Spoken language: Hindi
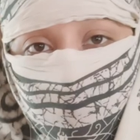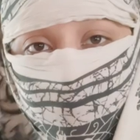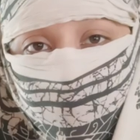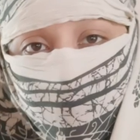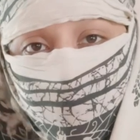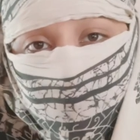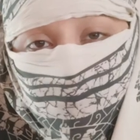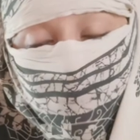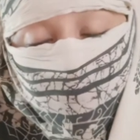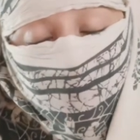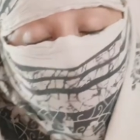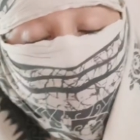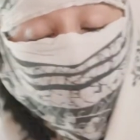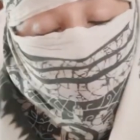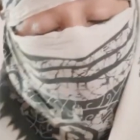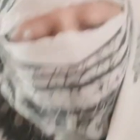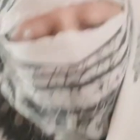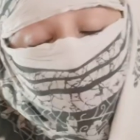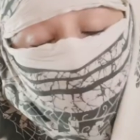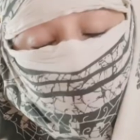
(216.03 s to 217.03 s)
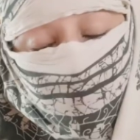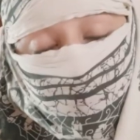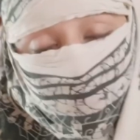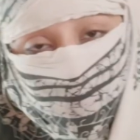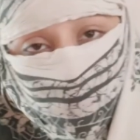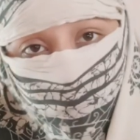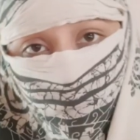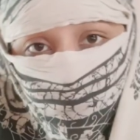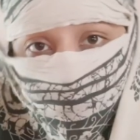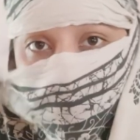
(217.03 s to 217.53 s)
बाद मैं आपको दिखाती
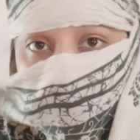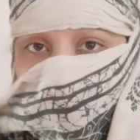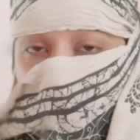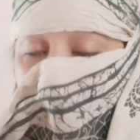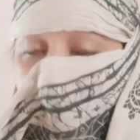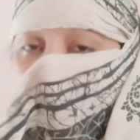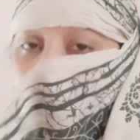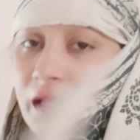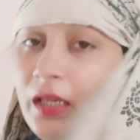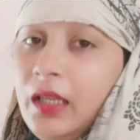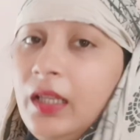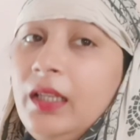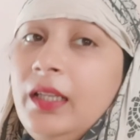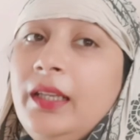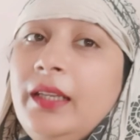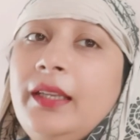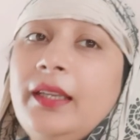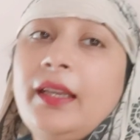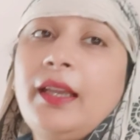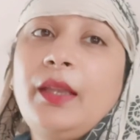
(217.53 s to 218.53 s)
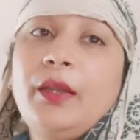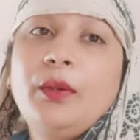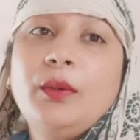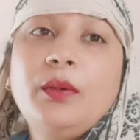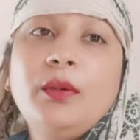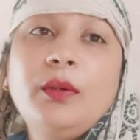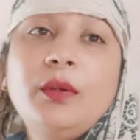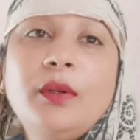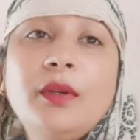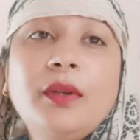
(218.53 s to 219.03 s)
हूँ कि मैं क्या क्या लेके आई हूँ
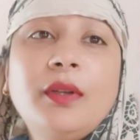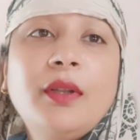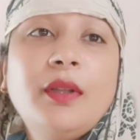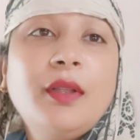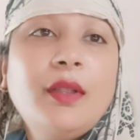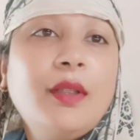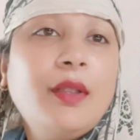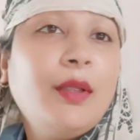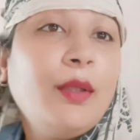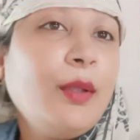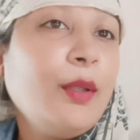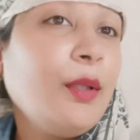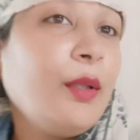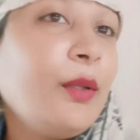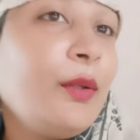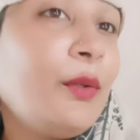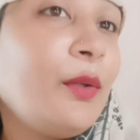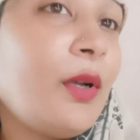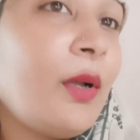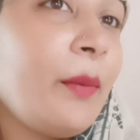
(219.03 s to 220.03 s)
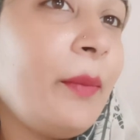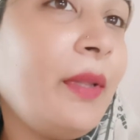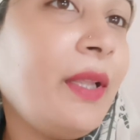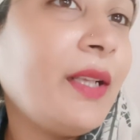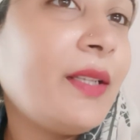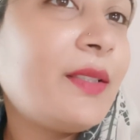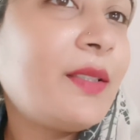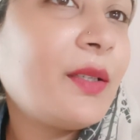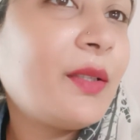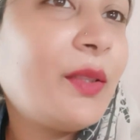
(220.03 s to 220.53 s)
तो आप देख
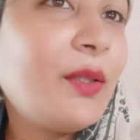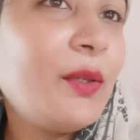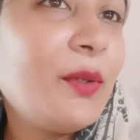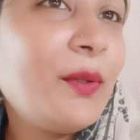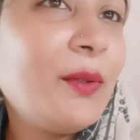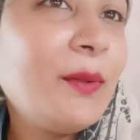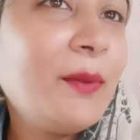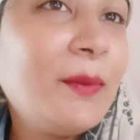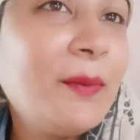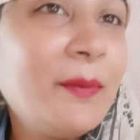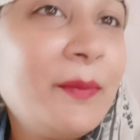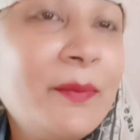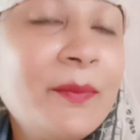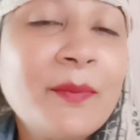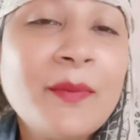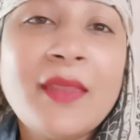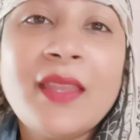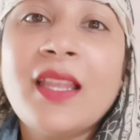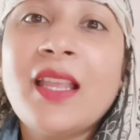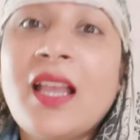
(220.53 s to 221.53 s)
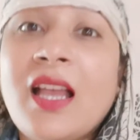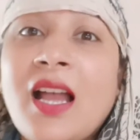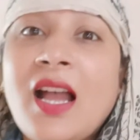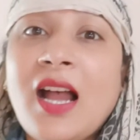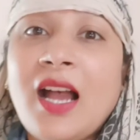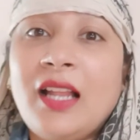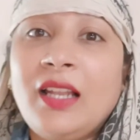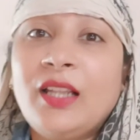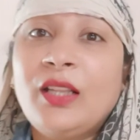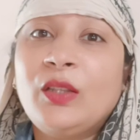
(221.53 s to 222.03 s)
सकते हो
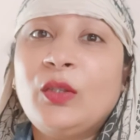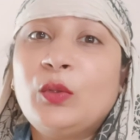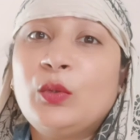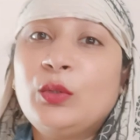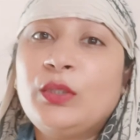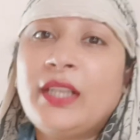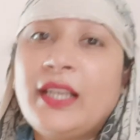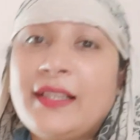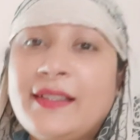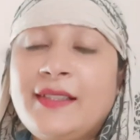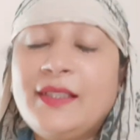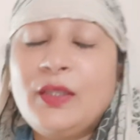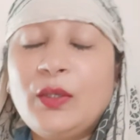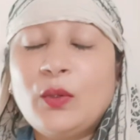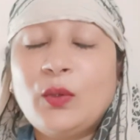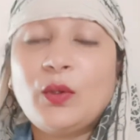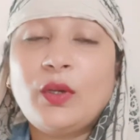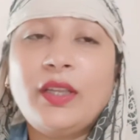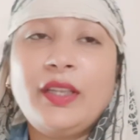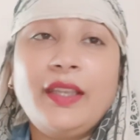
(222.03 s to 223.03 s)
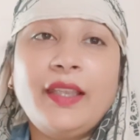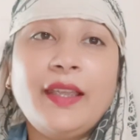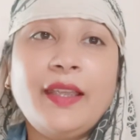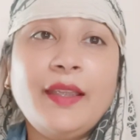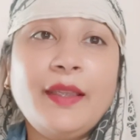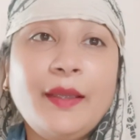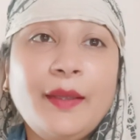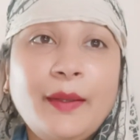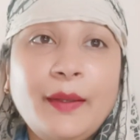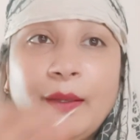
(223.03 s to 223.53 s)
हालत कुछ ऐसी हो गई है
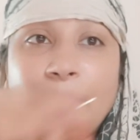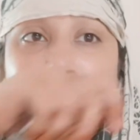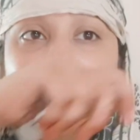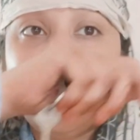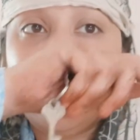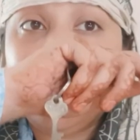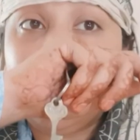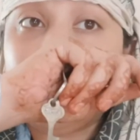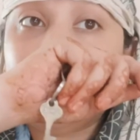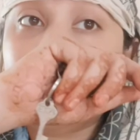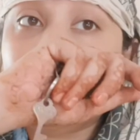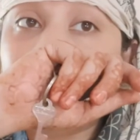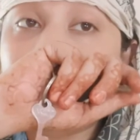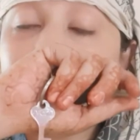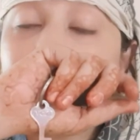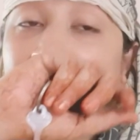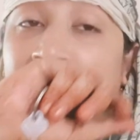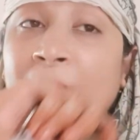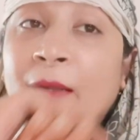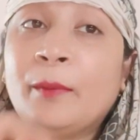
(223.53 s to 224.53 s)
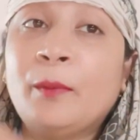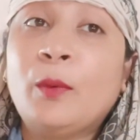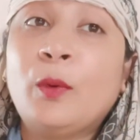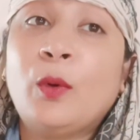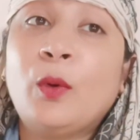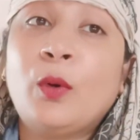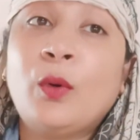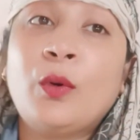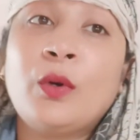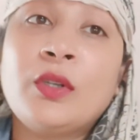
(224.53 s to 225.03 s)
क्योंकि बाहर
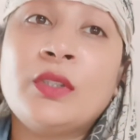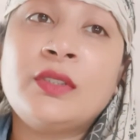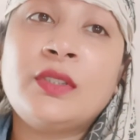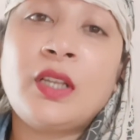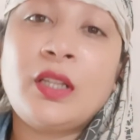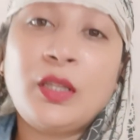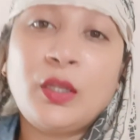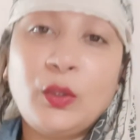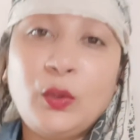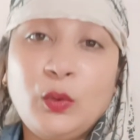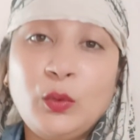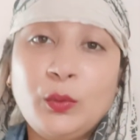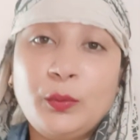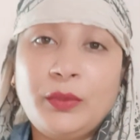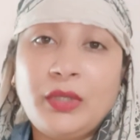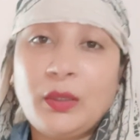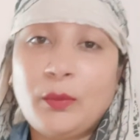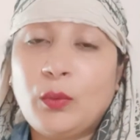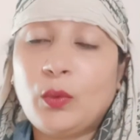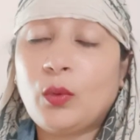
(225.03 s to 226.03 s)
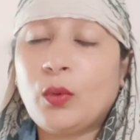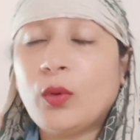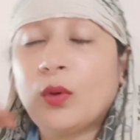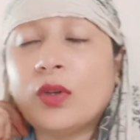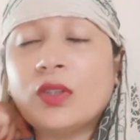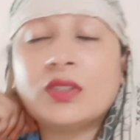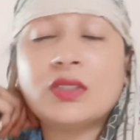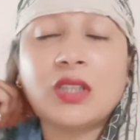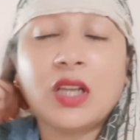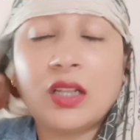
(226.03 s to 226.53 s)
बहुत ज़्यादा धूप था
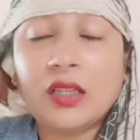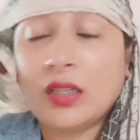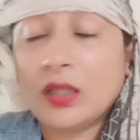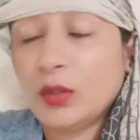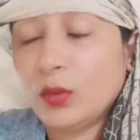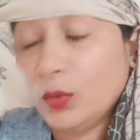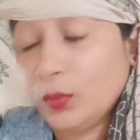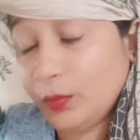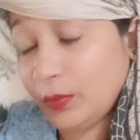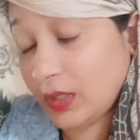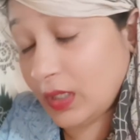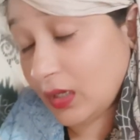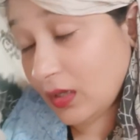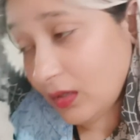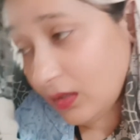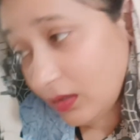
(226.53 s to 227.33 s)
बहुत ज़्यादा धूप था